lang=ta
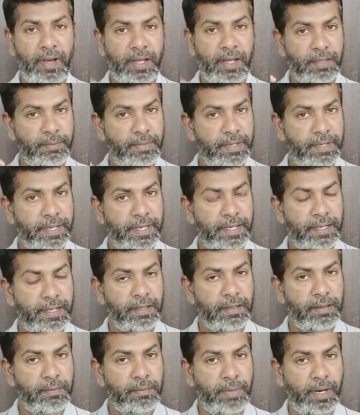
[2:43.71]
அதேமாரி
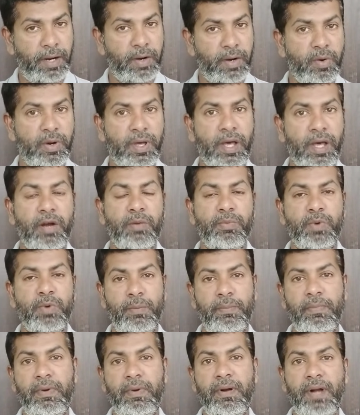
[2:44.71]
பலர் ரோடு
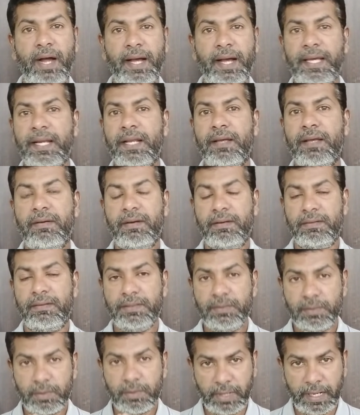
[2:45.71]
அருள்புரம் அங்கே இருக்கிறவங்க
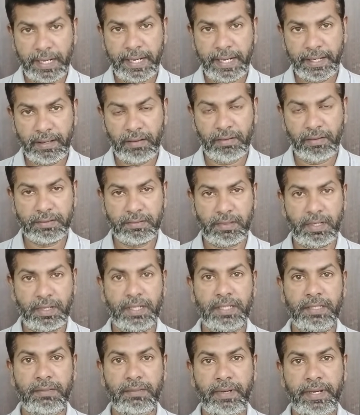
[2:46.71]
வந்து ஒரு லேடி அவங்க
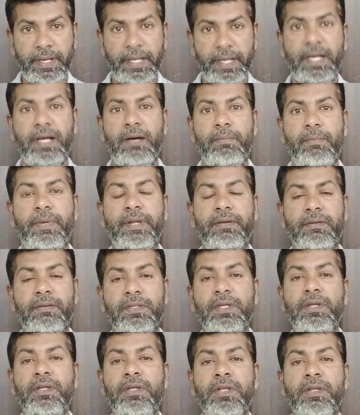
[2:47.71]
சொல்கிறாங்க இந்த மாதிரி எங்கள் கம்பெனி
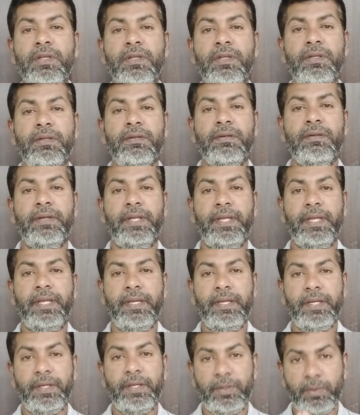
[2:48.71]
வந்து நீ
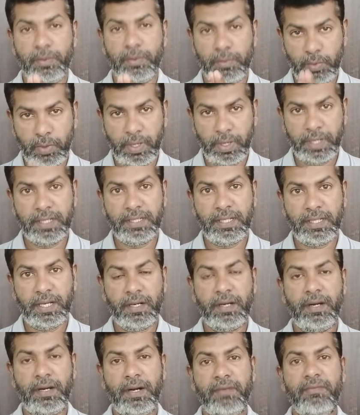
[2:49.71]
ஊரடங்கு
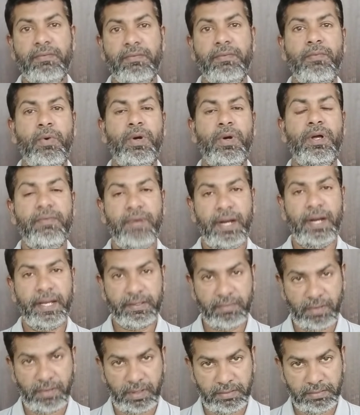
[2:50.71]
இருந்தானோ இல்லைன்னு ஒழுங்காக
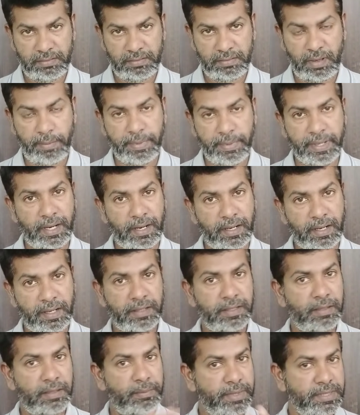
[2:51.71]
வேலைக்கு வா அப்படிங்கிறாங்க
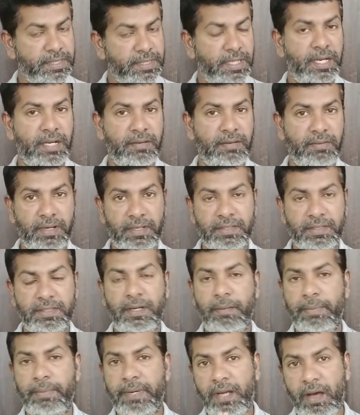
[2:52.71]
எப்படி சார் நாங்கள் வர்றது
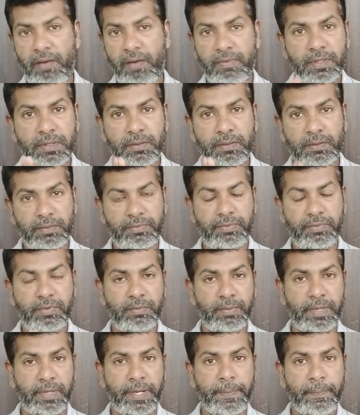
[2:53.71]
அப்படின்னு அவங்க ஒரு
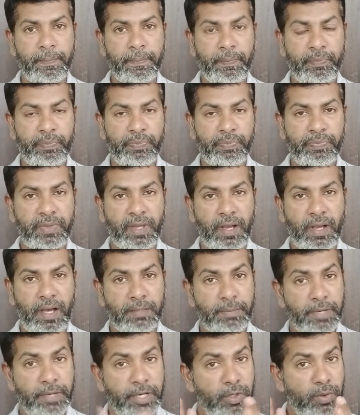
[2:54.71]
ஃபோன் பண்ணி
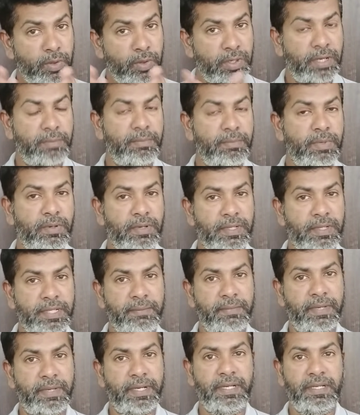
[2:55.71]
அதேமாதிரி இன்னொரு நண்பரும்
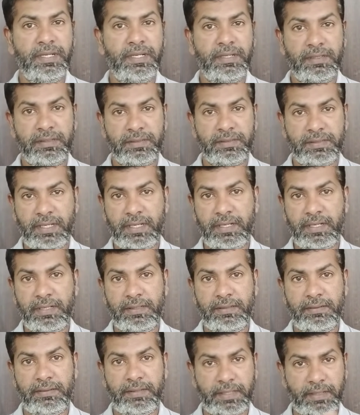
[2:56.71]
அதே மாதிரி சார்
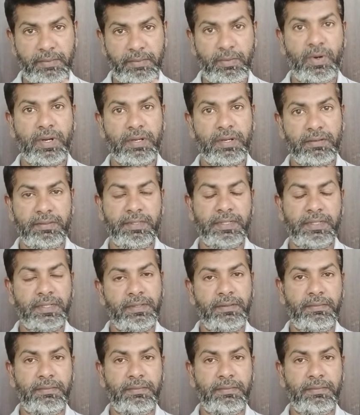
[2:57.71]
எங்கள் ஓனர் வந்து